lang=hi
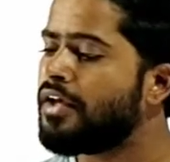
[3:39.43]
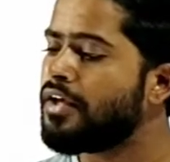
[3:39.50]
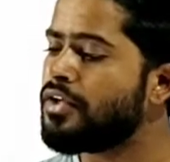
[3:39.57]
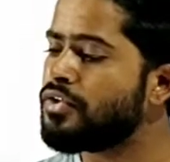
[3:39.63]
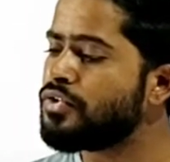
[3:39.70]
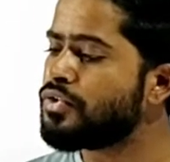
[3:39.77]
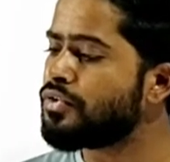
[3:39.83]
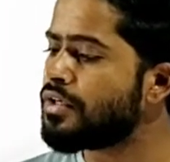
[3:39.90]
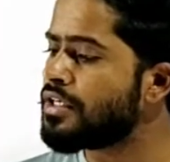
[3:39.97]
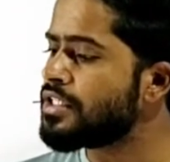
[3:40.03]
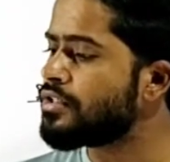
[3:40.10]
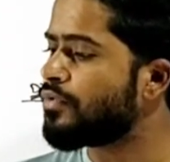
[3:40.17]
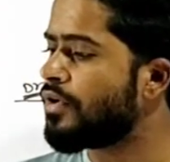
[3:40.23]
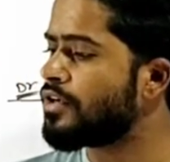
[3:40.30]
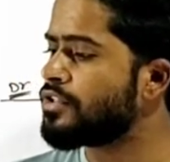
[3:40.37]

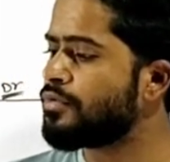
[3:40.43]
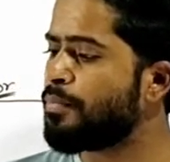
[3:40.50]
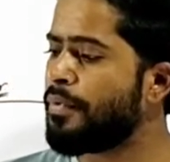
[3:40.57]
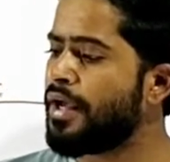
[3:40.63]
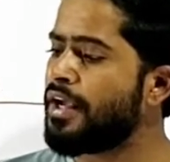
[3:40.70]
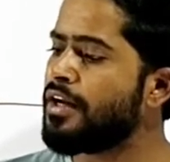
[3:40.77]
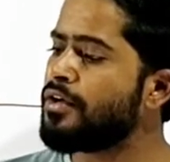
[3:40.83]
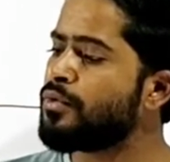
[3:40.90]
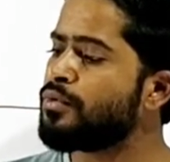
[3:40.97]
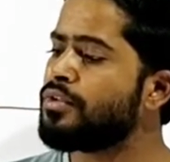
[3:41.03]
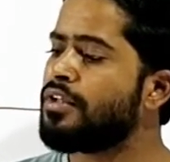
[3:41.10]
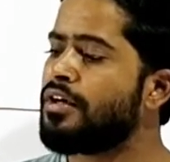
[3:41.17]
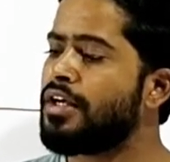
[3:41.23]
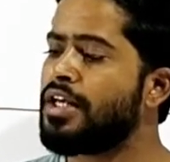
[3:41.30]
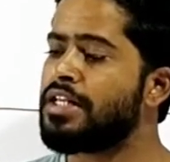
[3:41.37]
इंश्योरेंस वॉज पेड टू
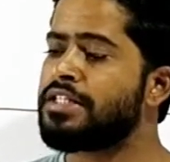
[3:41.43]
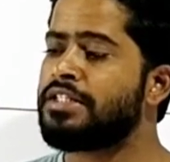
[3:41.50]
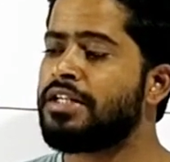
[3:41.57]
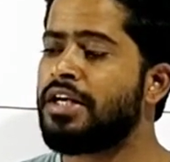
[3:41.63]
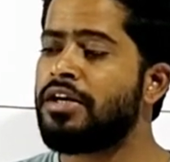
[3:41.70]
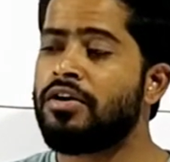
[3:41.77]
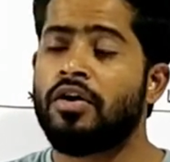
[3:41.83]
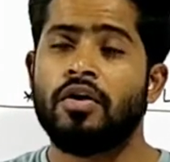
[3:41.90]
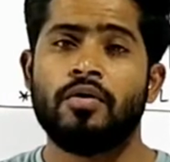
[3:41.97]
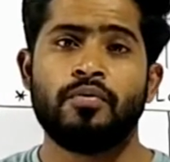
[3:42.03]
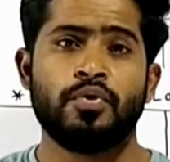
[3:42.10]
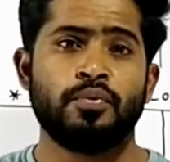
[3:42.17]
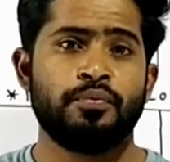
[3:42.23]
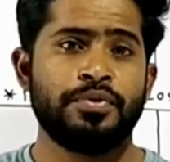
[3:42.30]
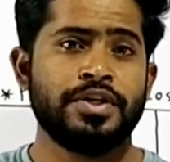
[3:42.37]
द एक्सटेंट
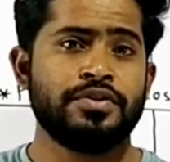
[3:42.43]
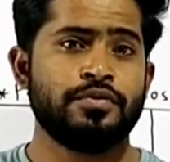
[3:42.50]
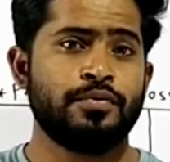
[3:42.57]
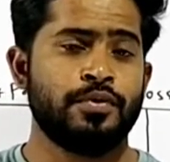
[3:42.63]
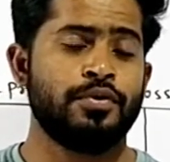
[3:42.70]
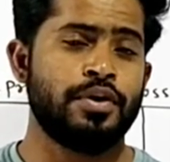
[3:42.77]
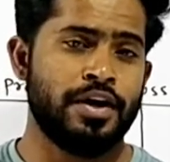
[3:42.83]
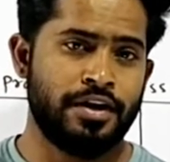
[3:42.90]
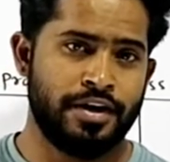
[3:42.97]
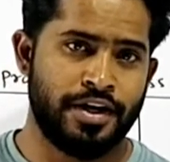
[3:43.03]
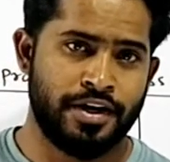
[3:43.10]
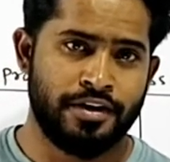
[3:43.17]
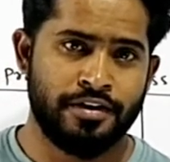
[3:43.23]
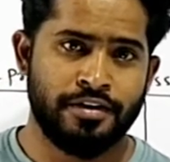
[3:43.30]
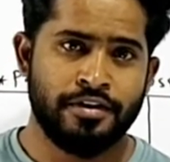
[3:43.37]
ऑफ रुपीज़ फोर
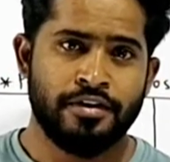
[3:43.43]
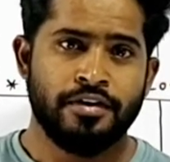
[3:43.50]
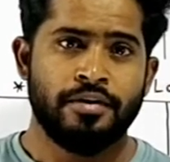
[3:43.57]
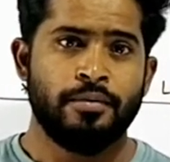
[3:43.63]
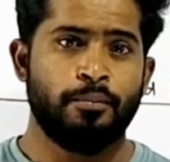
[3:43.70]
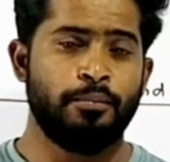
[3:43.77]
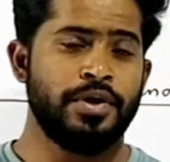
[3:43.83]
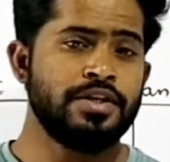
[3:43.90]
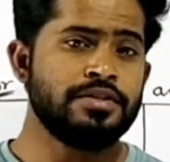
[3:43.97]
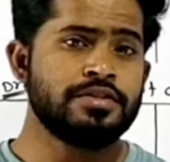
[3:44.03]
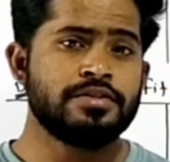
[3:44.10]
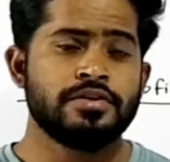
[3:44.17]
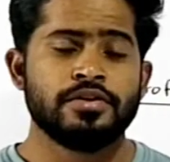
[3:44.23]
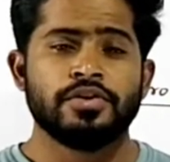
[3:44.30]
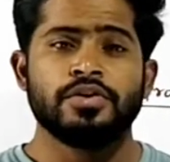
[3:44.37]
हंड्रेड
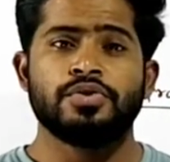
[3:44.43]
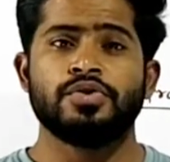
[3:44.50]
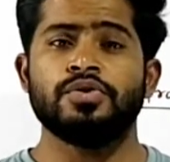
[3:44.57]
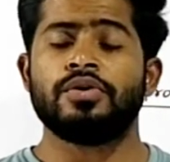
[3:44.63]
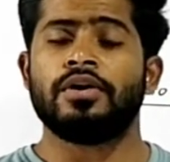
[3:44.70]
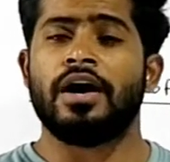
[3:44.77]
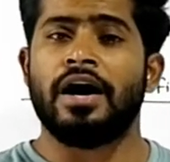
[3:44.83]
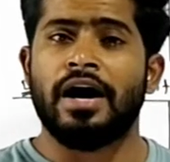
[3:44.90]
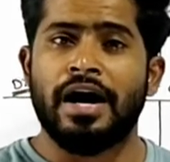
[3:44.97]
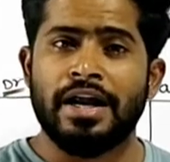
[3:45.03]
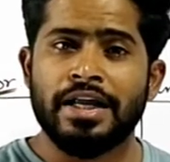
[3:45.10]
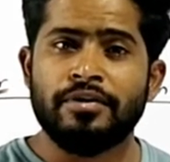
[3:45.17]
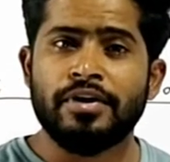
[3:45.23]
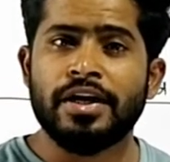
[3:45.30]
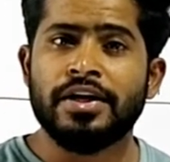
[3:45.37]
मीन्स जो
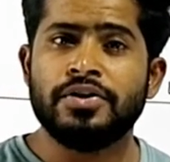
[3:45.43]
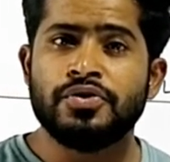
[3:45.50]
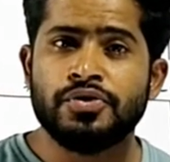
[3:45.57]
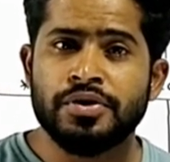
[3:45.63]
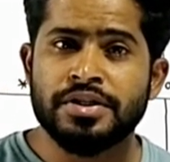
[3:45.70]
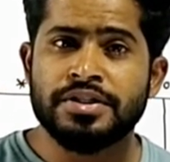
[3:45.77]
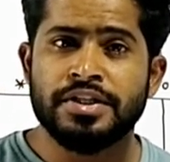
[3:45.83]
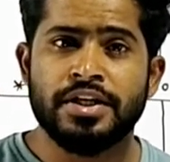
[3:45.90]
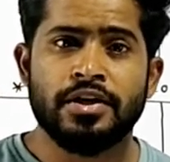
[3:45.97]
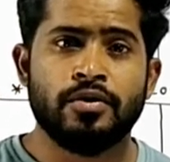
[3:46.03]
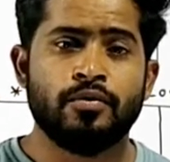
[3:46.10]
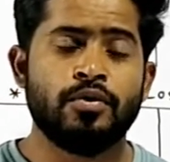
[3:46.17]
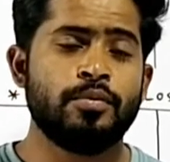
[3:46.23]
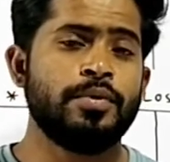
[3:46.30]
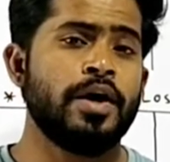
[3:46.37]
आने वाला इंश्योरेंस है
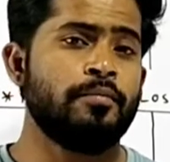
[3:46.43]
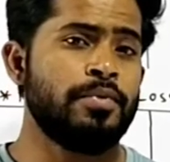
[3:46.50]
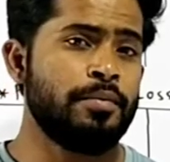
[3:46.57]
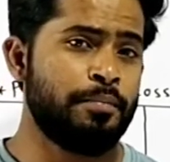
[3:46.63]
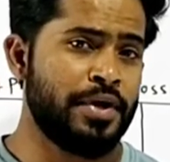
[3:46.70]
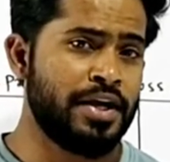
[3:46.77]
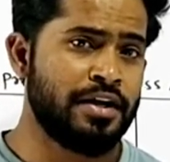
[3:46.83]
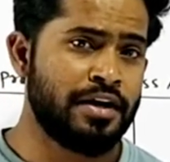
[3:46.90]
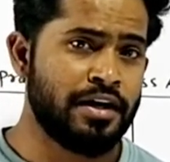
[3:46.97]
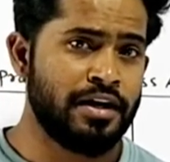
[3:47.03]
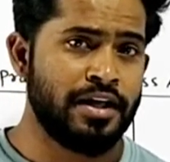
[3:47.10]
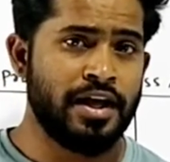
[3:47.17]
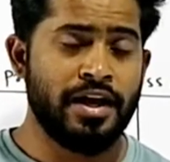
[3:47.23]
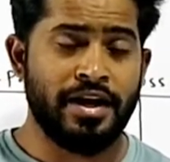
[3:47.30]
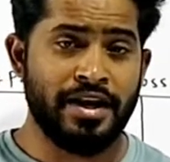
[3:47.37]
वो भी हमने पेड कर
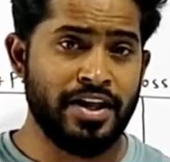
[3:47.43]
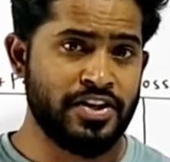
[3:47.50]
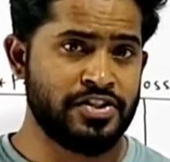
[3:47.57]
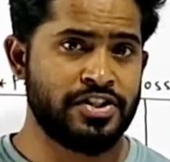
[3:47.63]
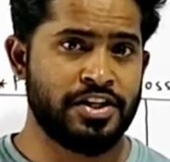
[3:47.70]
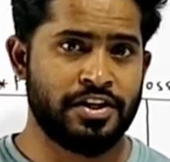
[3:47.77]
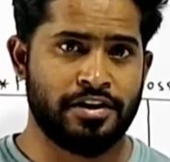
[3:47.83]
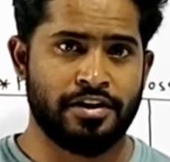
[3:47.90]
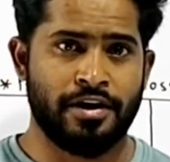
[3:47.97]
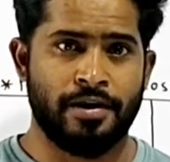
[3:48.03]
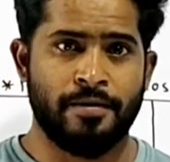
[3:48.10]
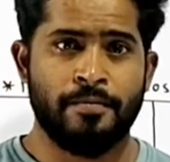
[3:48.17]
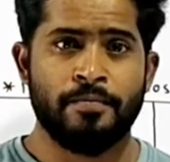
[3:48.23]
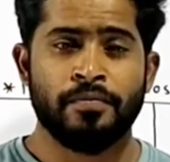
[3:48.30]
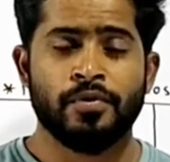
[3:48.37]
लिया है नेक्स्ट ईयर का
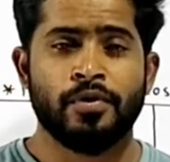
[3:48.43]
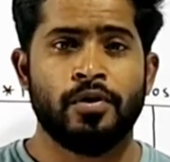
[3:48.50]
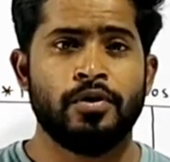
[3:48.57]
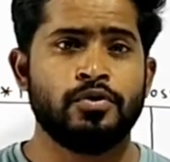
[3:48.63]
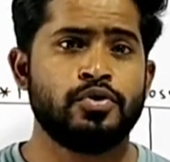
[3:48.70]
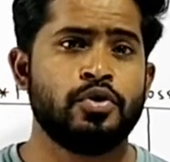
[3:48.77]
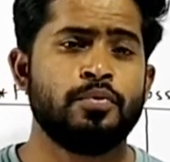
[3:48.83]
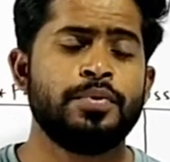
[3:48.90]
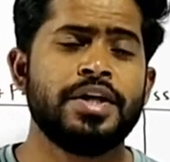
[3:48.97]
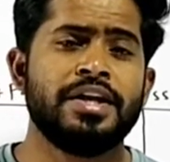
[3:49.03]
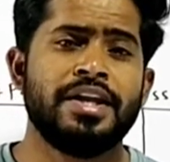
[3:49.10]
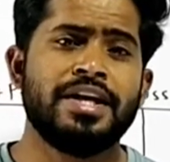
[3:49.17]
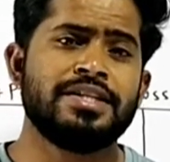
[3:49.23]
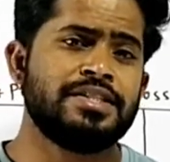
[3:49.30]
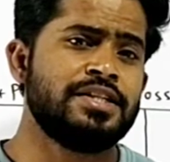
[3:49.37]
और जो भी
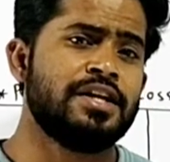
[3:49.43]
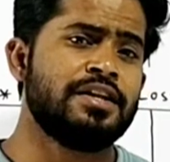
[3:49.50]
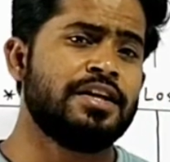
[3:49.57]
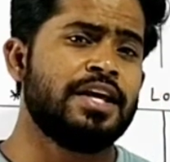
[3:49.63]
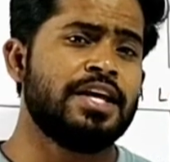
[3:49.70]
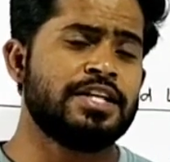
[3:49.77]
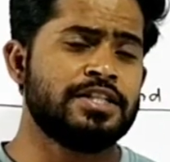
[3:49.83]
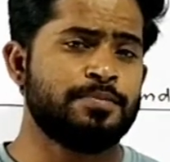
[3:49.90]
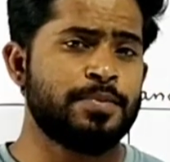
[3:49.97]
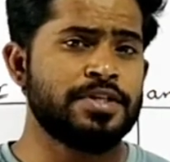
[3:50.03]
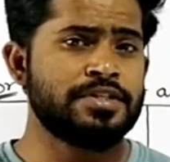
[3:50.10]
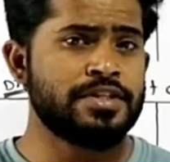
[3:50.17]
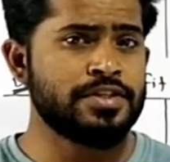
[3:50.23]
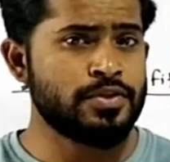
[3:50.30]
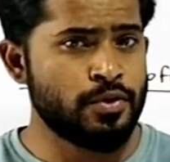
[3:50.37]
नेक्स्ट ईयर के
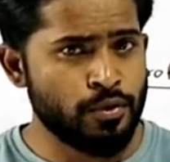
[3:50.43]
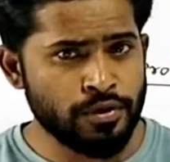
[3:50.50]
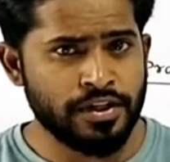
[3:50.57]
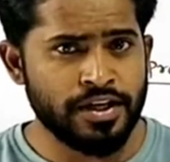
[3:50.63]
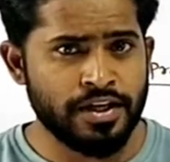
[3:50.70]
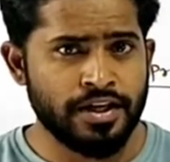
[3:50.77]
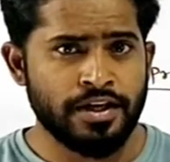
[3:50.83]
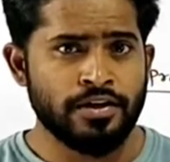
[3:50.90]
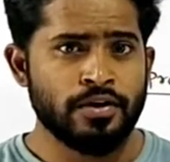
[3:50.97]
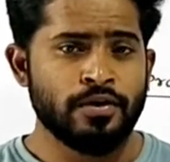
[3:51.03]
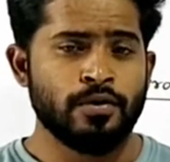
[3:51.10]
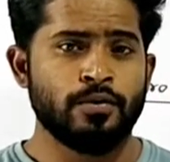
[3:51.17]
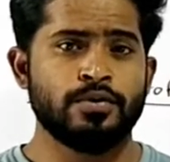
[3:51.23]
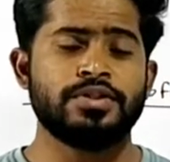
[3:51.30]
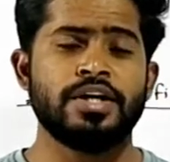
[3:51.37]
एक्सपेंसेस होते हैं
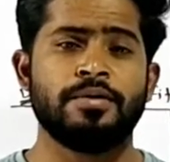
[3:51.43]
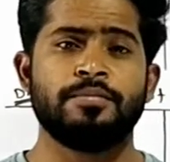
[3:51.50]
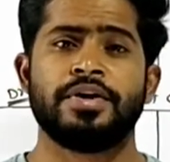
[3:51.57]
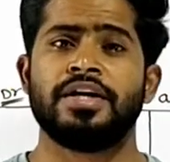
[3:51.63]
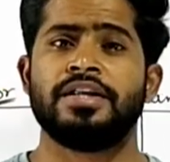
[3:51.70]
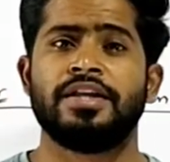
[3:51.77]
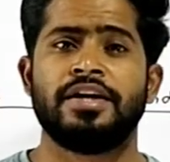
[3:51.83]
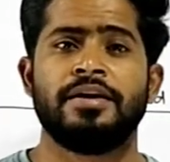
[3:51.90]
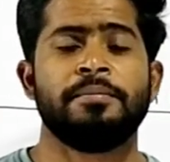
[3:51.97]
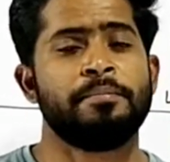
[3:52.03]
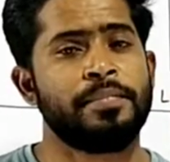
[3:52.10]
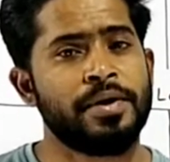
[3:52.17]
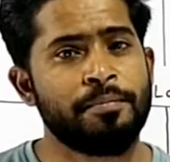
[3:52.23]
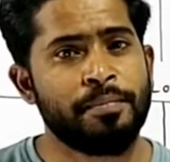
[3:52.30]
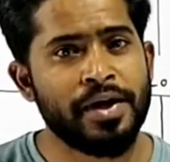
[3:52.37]
उसे हम कहते हैं
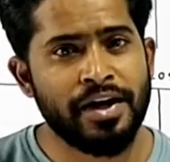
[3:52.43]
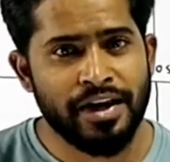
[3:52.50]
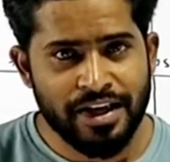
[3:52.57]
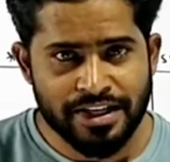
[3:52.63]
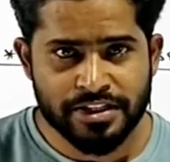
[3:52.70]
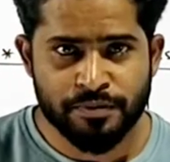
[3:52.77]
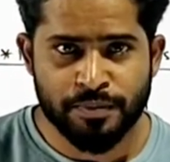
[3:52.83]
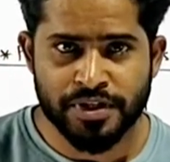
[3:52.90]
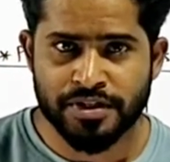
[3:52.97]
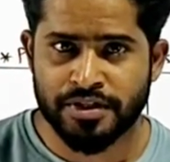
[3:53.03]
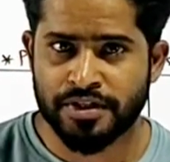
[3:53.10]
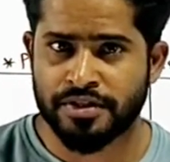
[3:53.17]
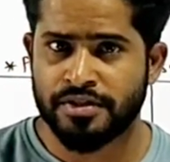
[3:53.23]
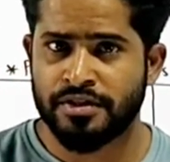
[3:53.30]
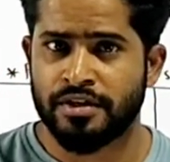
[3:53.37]
प्रीपेड
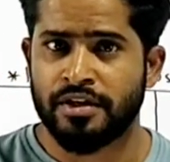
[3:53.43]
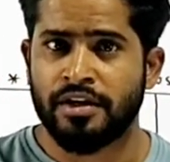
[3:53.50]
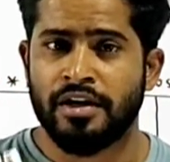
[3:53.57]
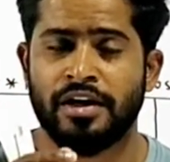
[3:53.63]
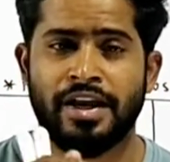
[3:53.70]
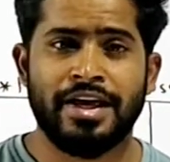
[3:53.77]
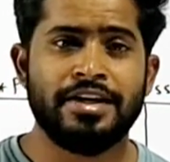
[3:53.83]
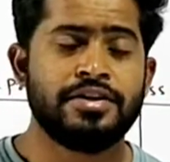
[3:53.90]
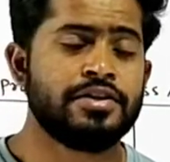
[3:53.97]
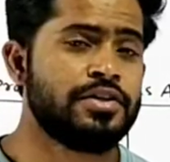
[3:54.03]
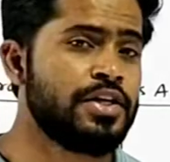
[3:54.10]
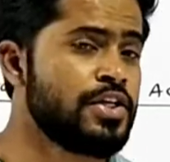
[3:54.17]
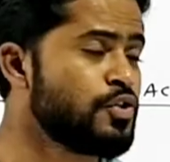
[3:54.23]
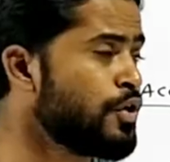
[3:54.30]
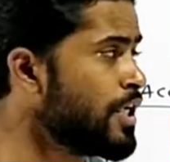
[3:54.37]
एक्सपेंसेस लाइक
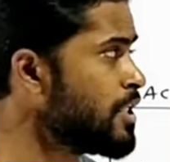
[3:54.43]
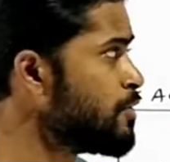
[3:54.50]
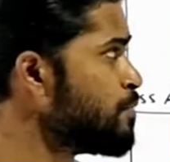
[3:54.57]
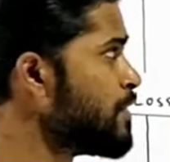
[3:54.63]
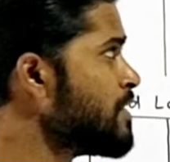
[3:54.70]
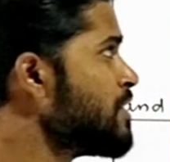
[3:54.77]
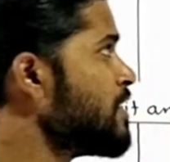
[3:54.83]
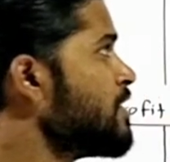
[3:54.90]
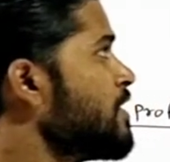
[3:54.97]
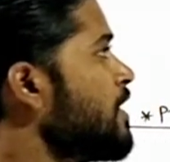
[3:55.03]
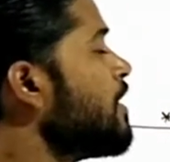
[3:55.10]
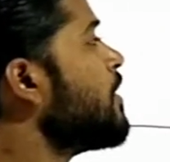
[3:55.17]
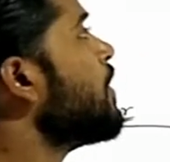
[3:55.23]
ये जो एक्सपेंसेस है